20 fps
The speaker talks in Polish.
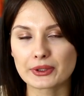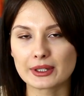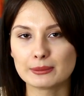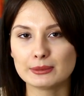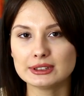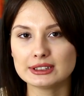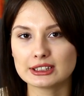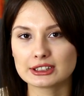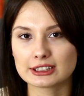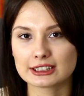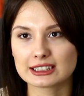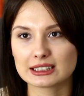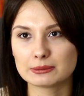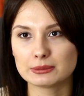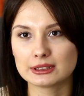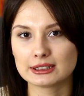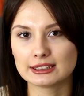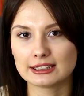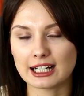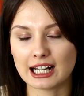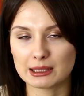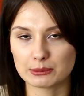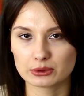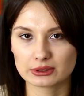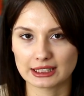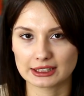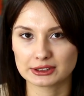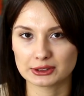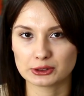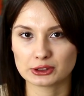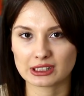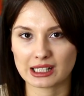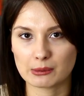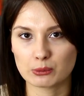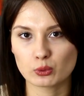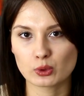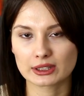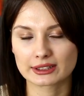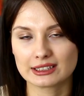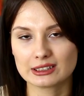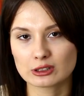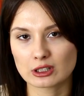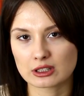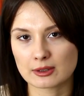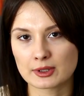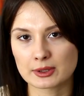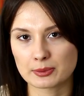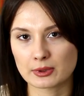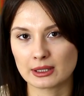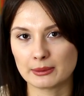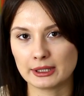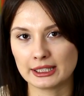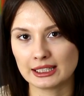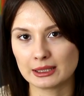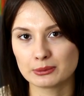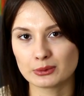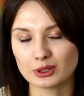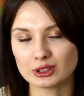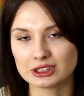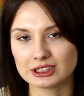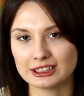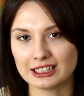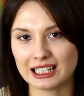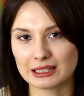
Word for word: Myślę, że gdyby albo ta książka była tylko tym zbiorem intymności,